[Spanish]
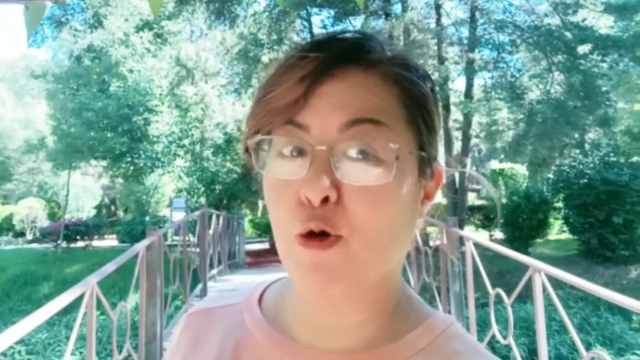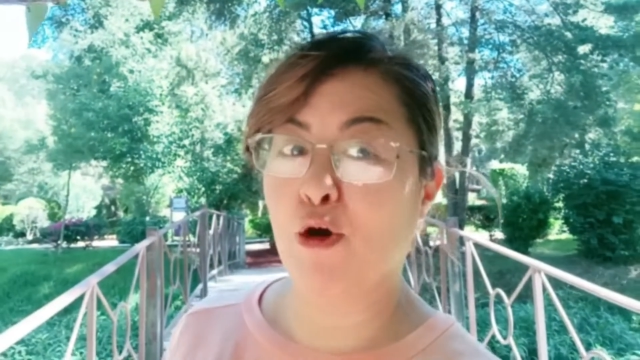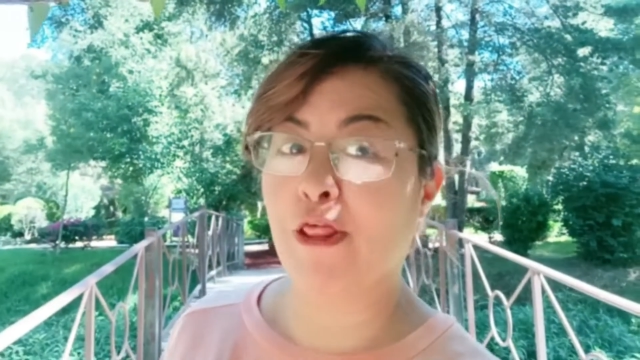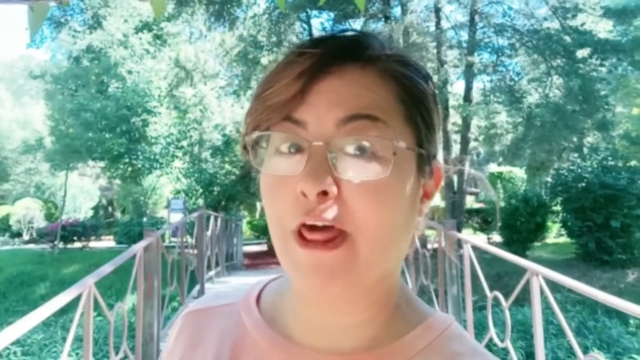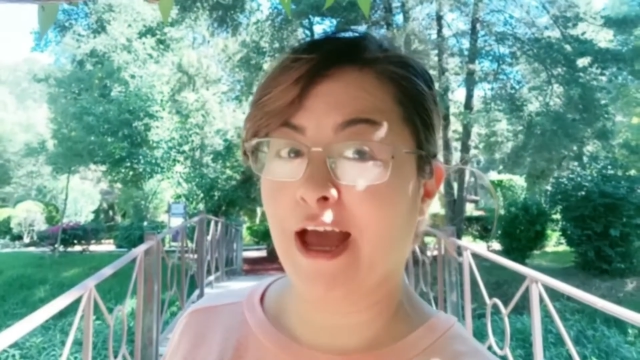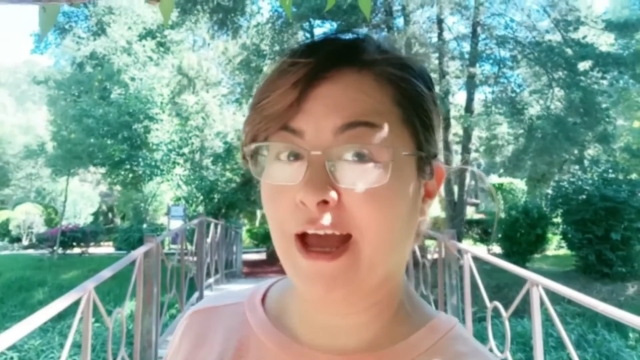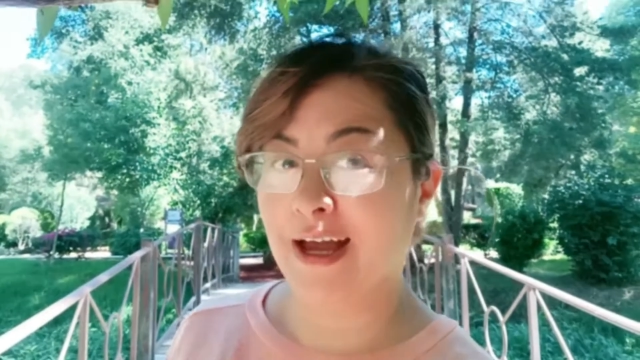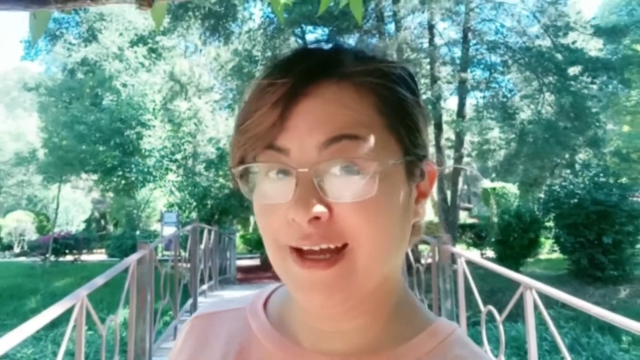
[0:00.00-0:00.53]

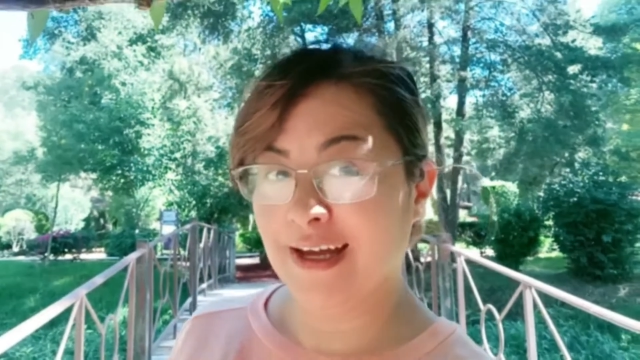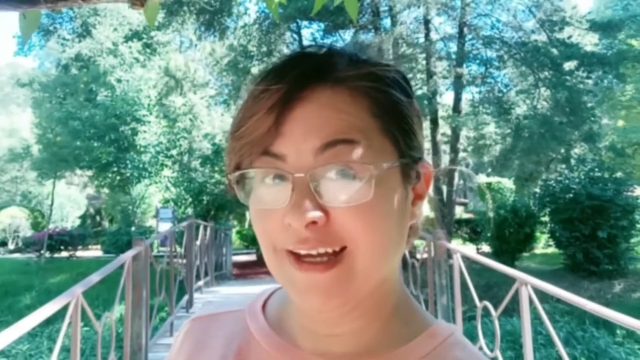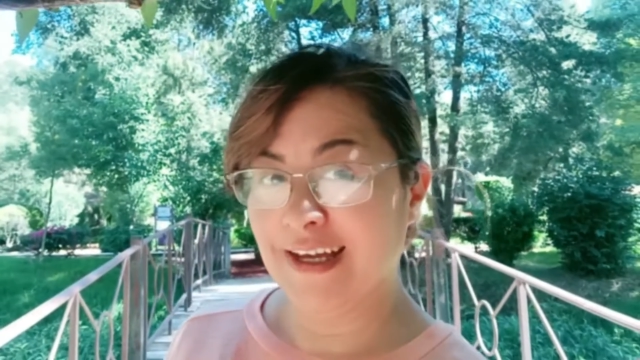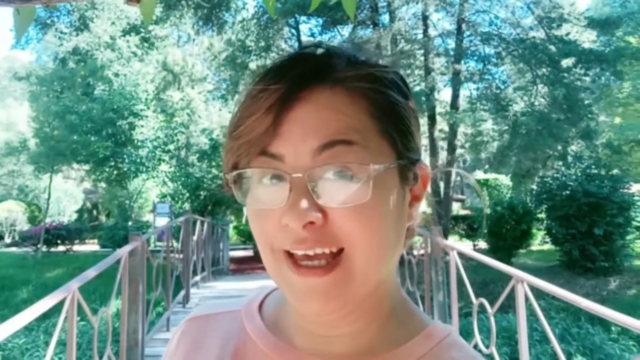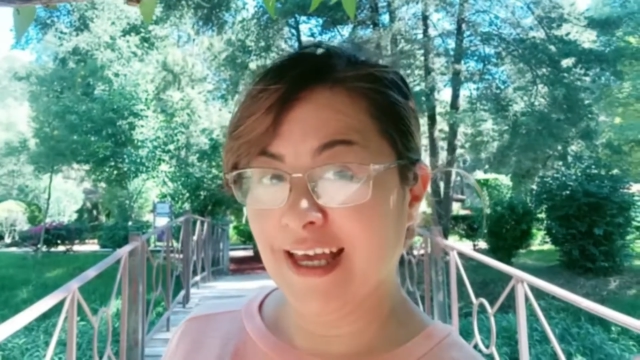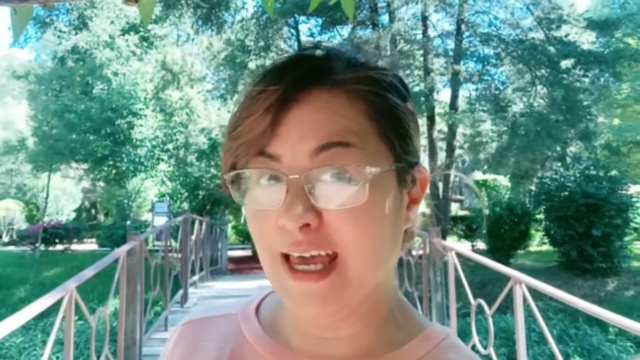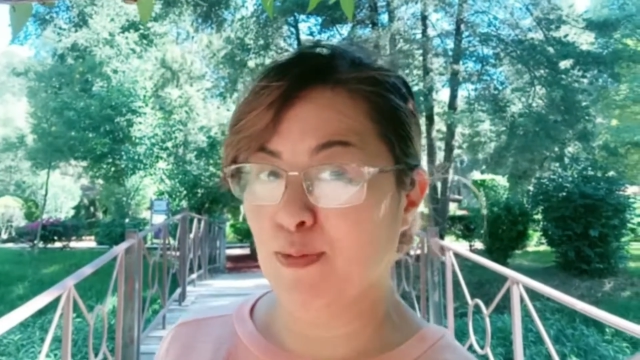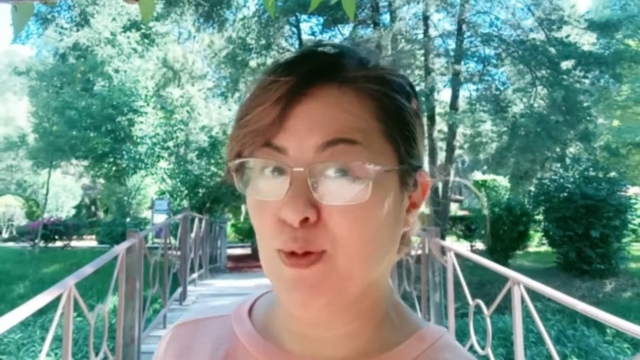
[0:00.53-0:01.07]
boda,
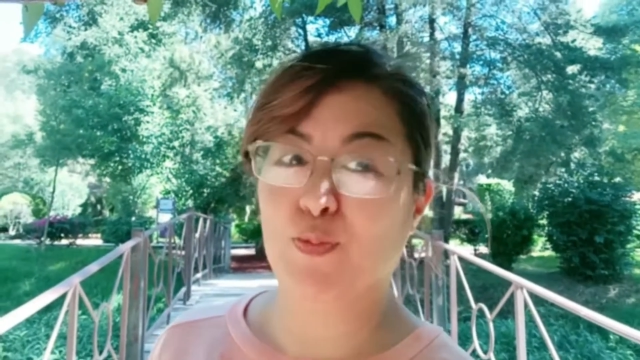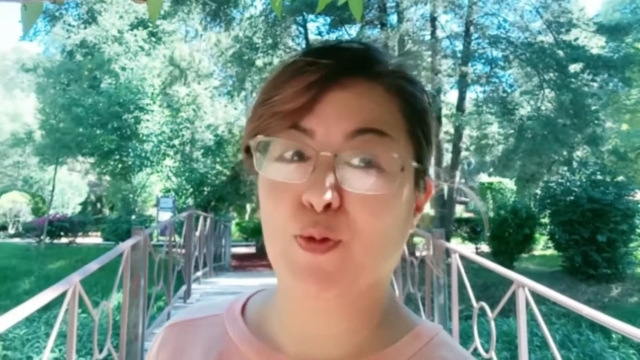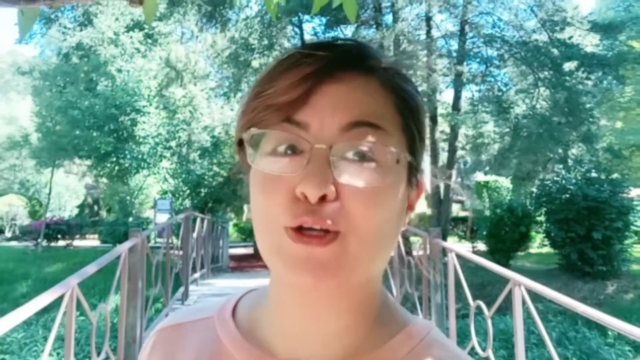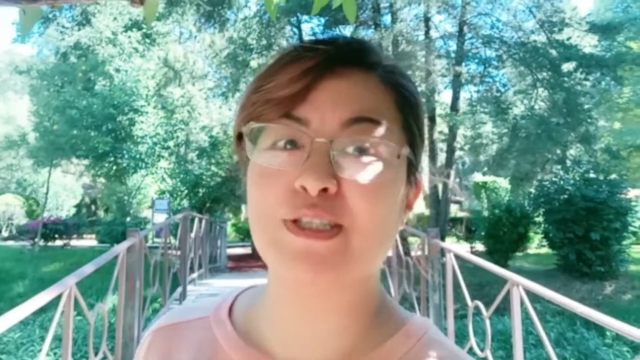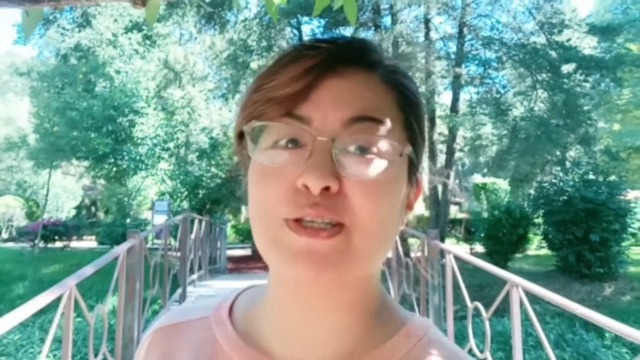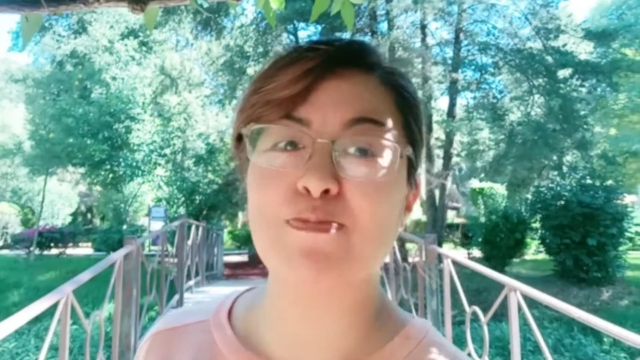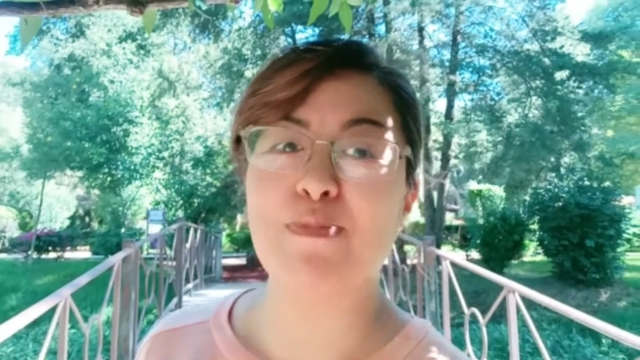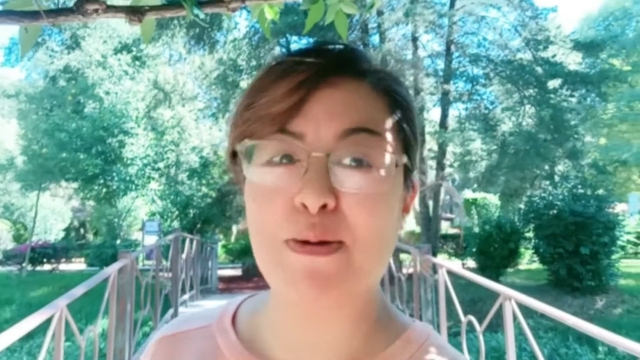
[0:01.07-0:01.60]
en mi
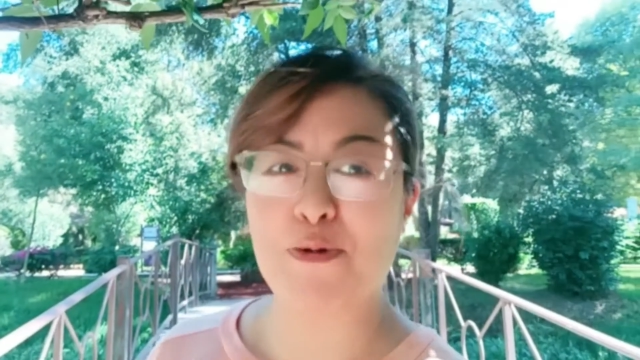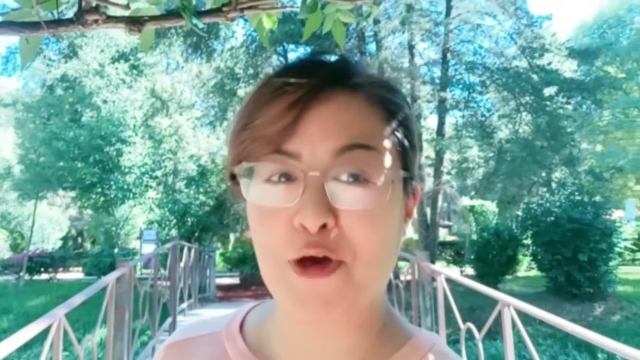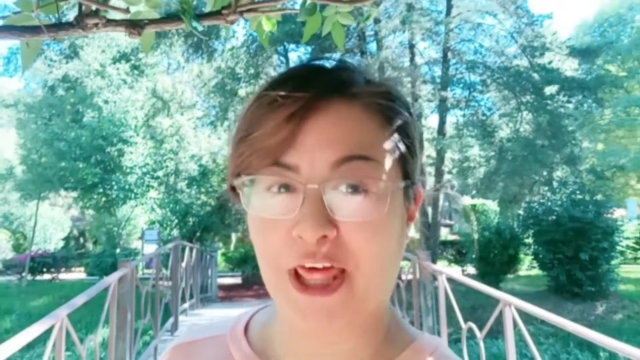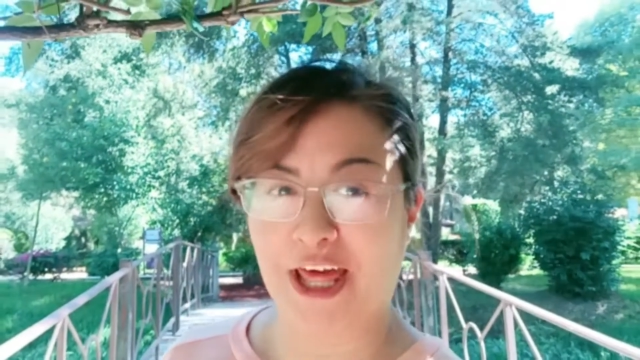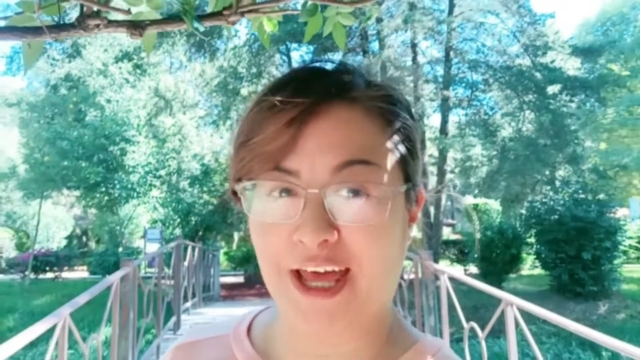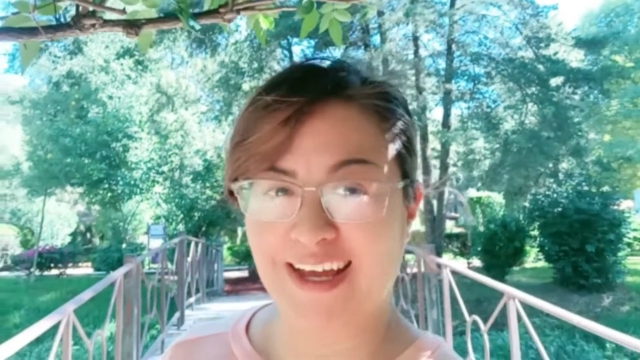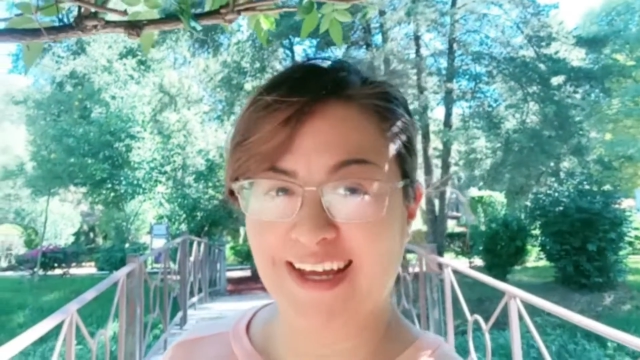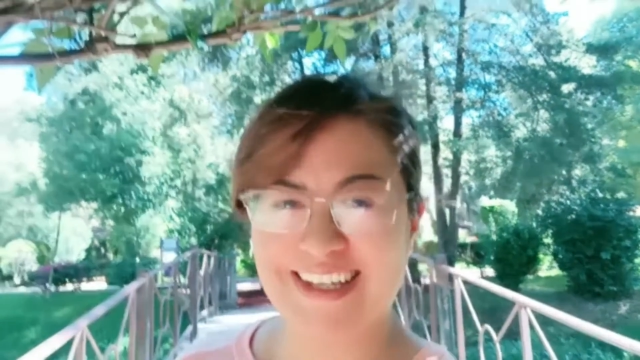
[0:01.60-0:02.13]
próxima
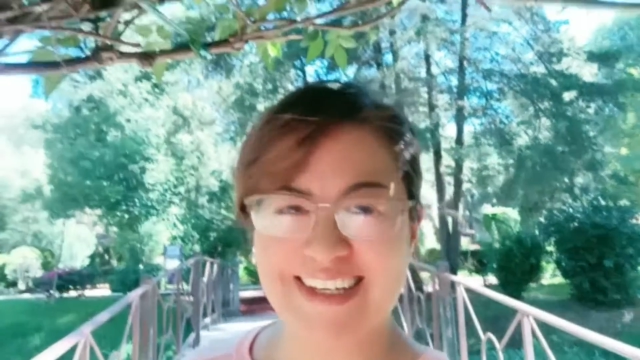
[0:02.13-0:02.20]
boda,